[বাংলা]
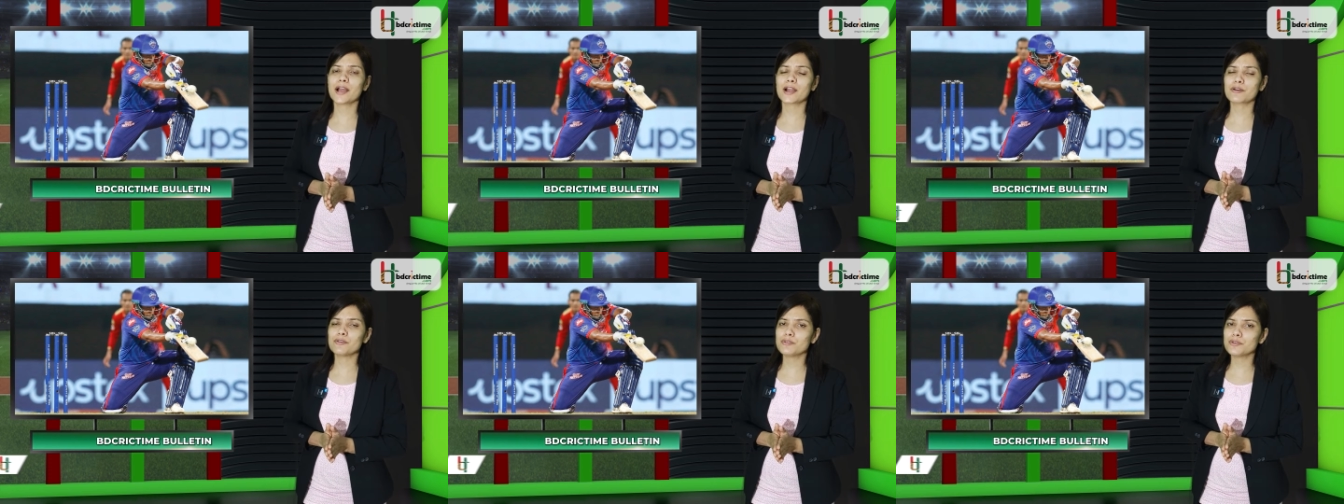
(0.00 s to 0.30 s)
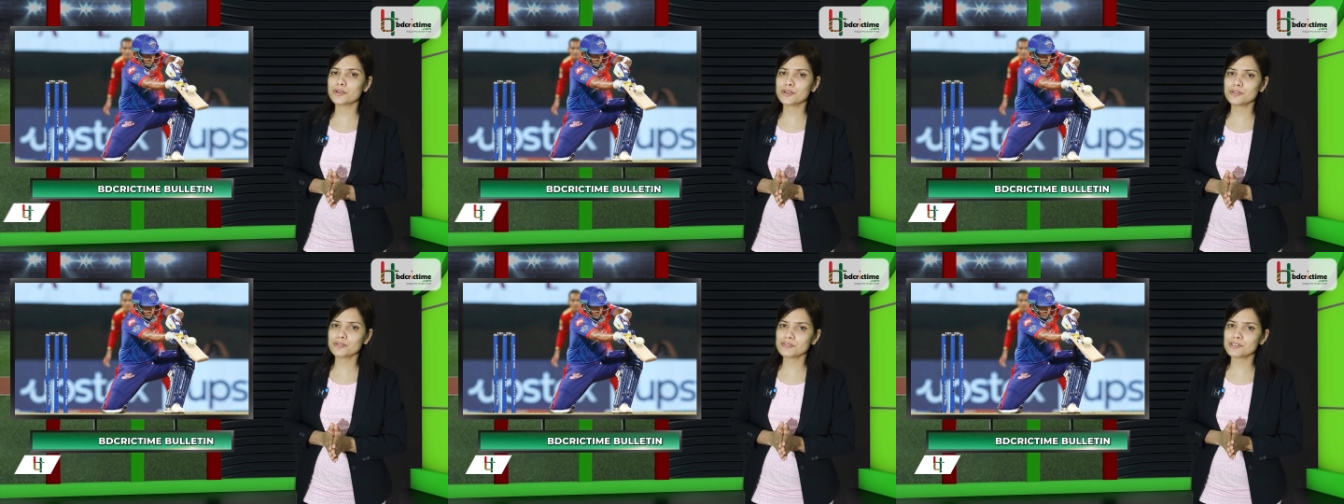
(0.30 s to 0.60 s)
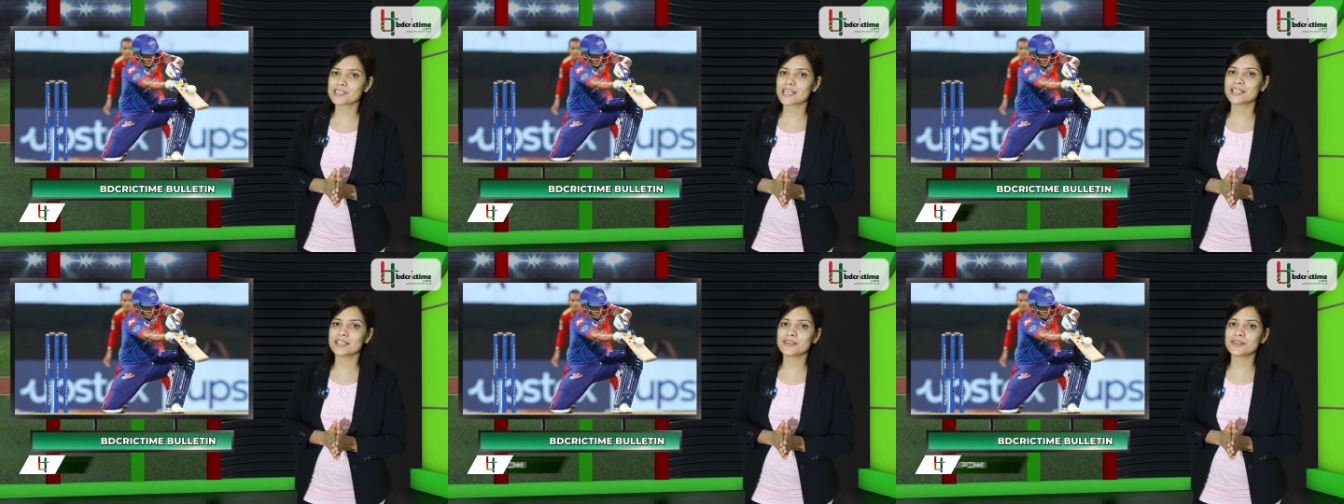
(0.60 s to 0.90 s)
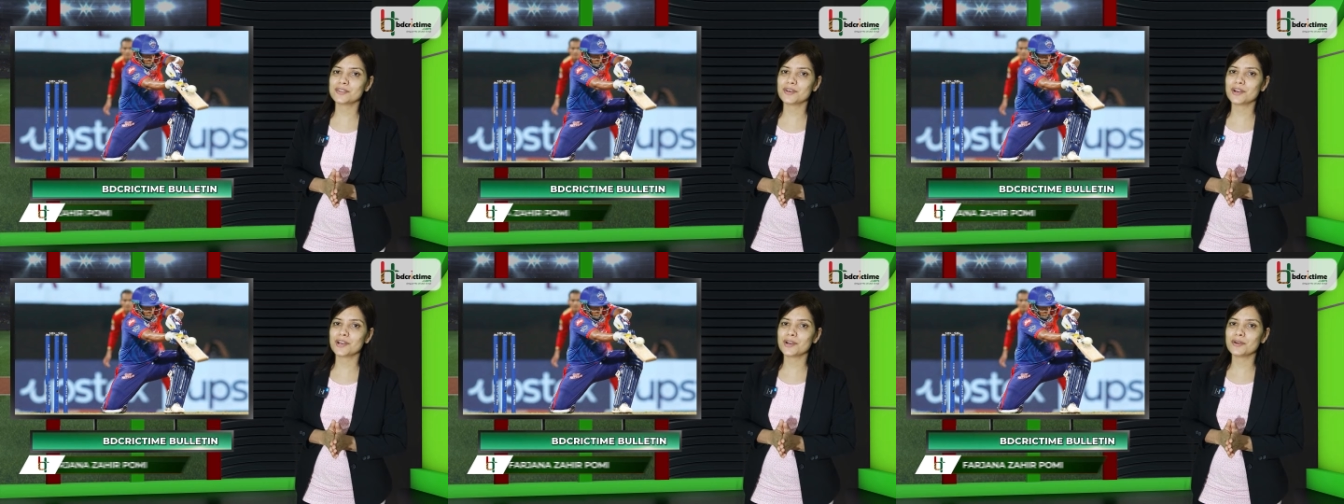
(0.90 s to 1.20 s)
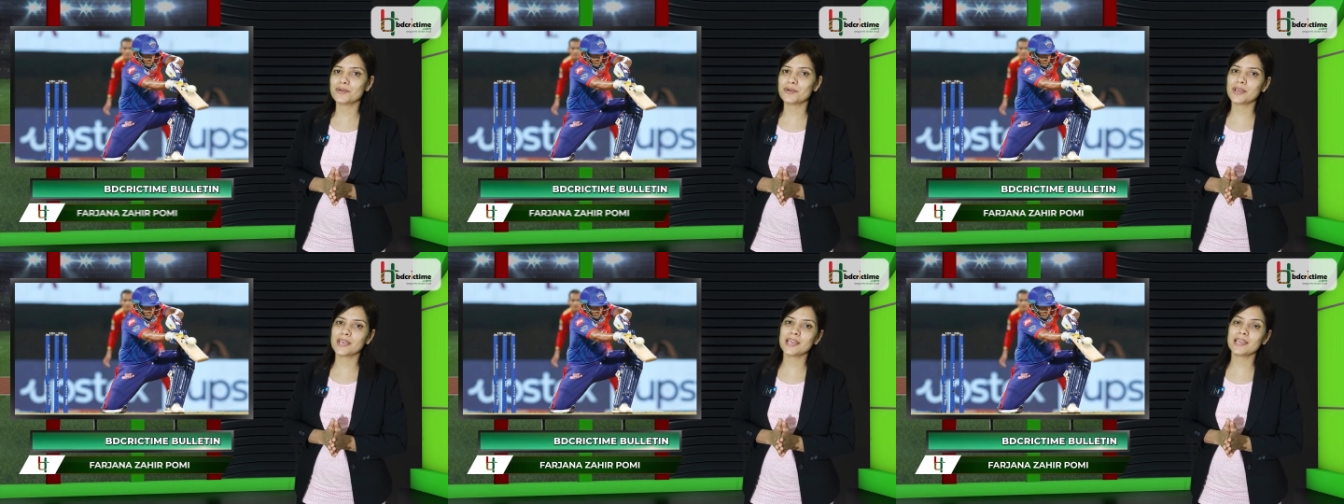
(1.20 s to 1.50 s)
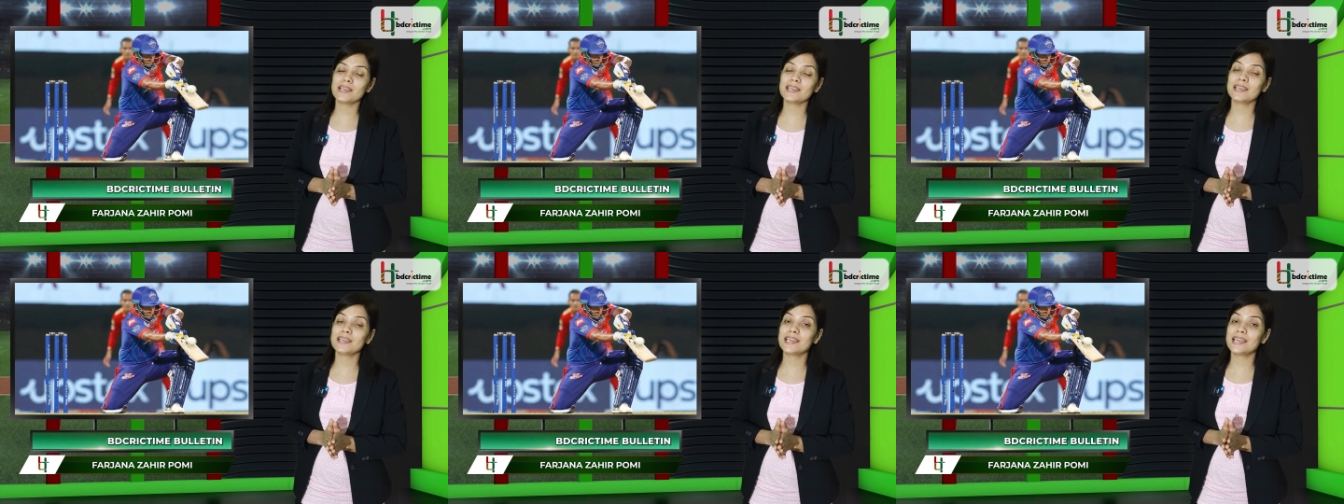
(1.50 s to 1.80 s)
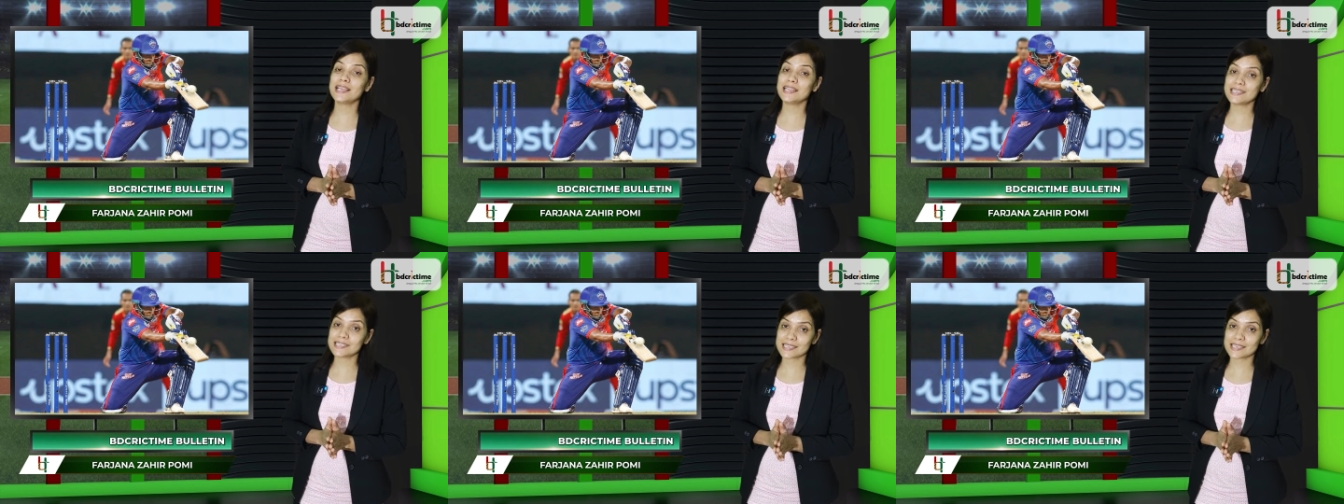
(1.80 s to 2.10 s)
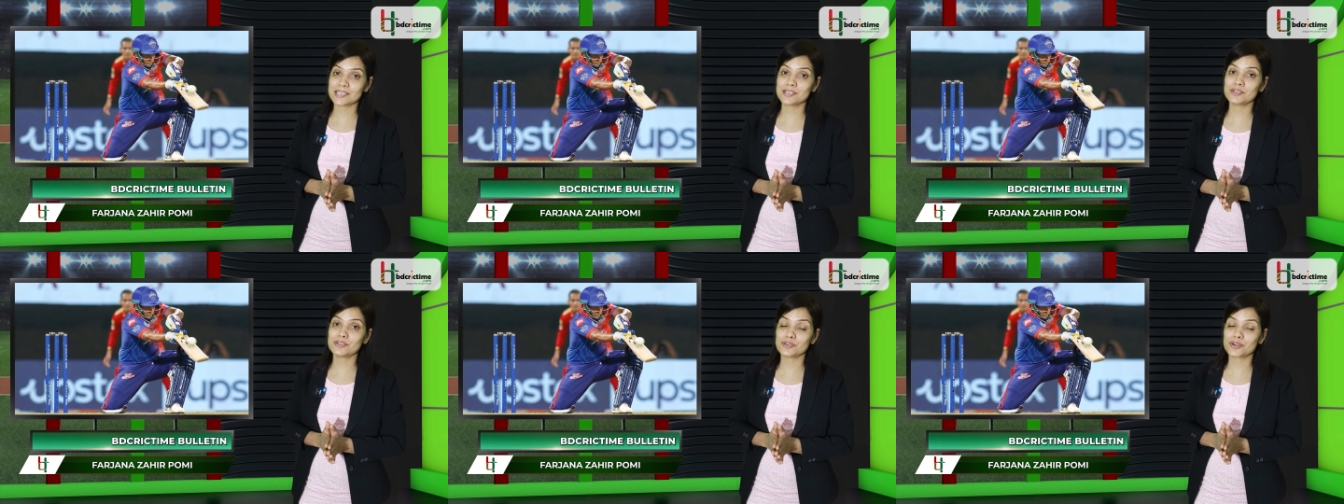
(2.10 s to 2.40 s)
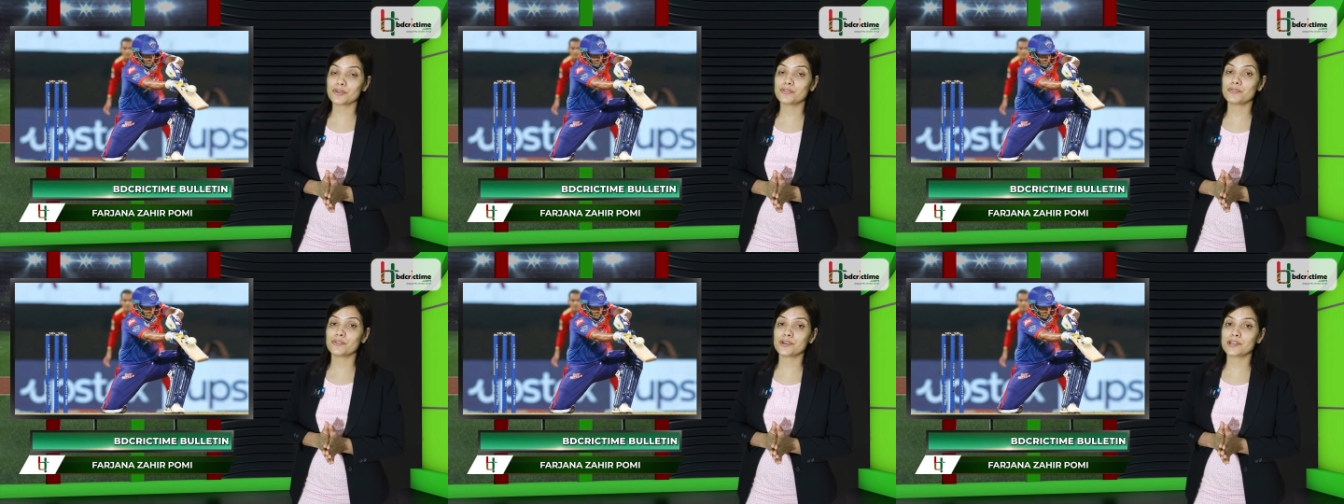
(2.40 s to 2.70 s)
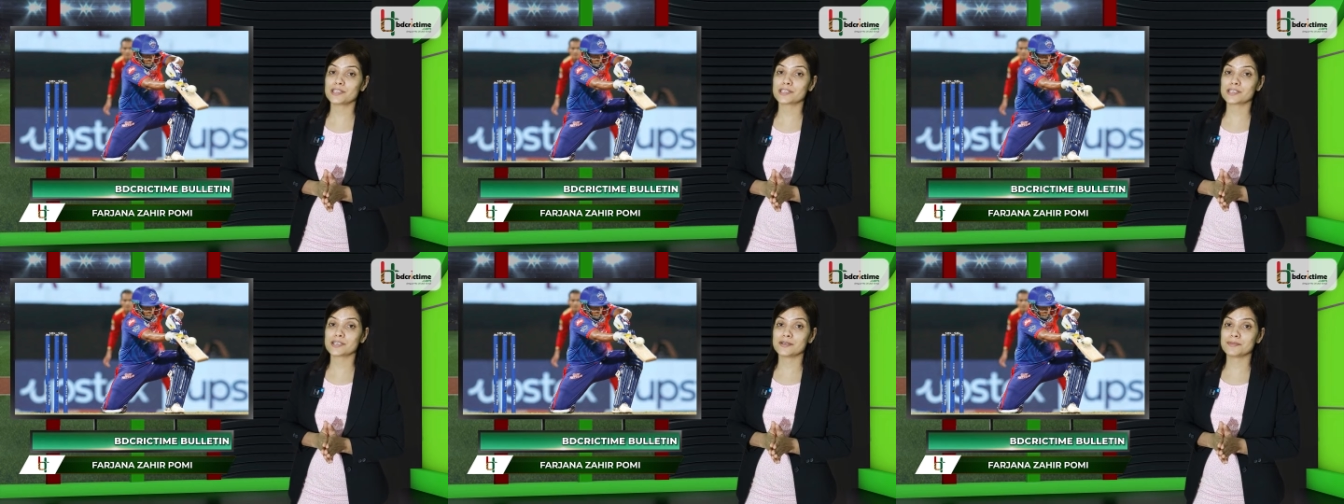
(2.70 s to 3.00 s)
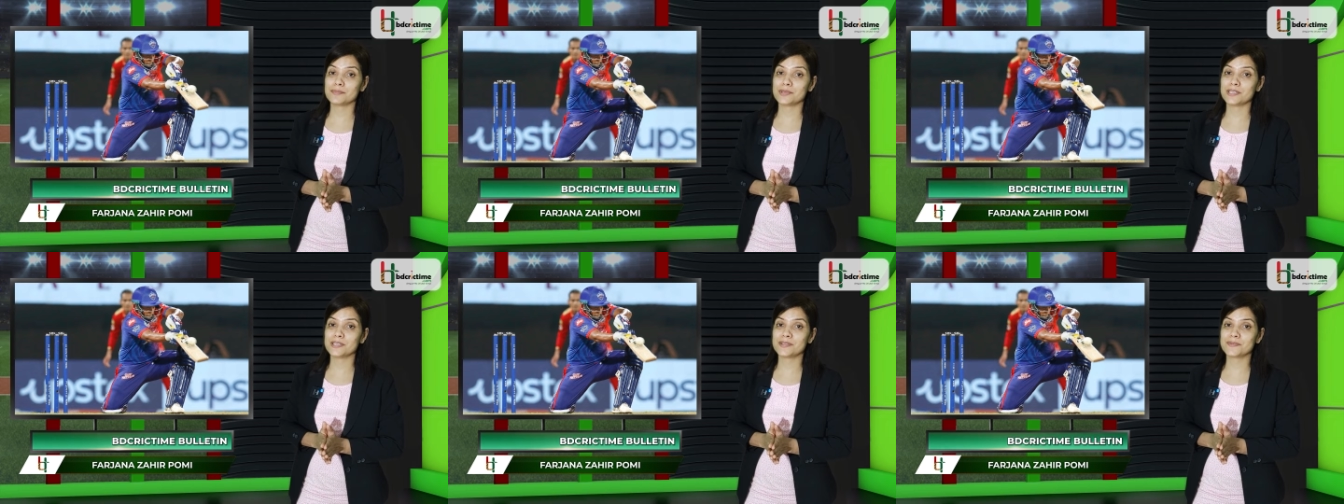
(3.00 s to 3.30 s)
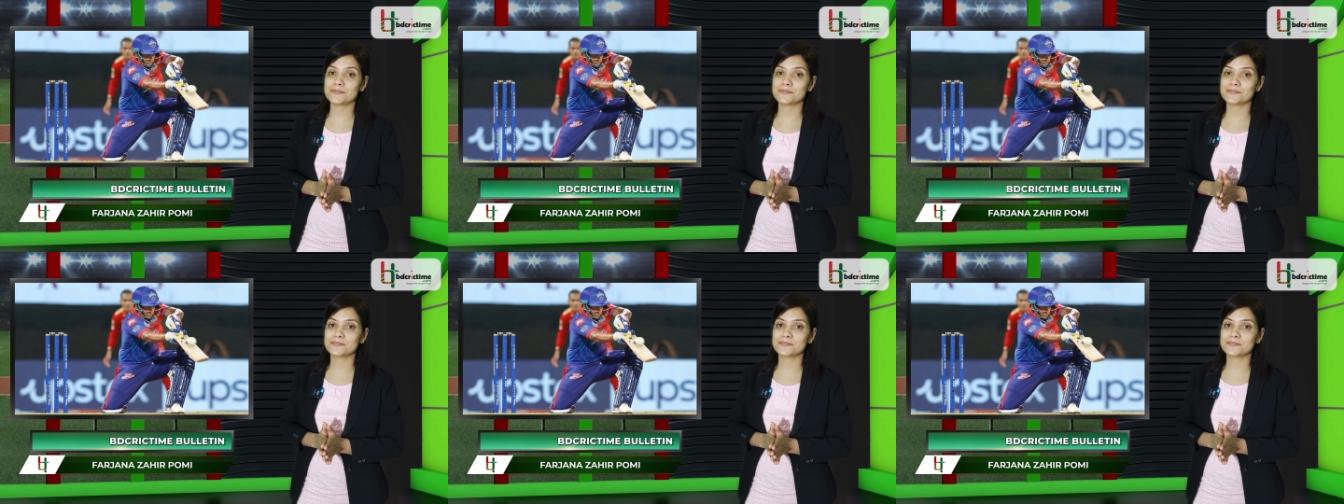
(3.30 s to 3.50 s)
এখনও কিন্তু জাতীয় দলের হয়ে খেলছেন সরফরাজ আহমেদ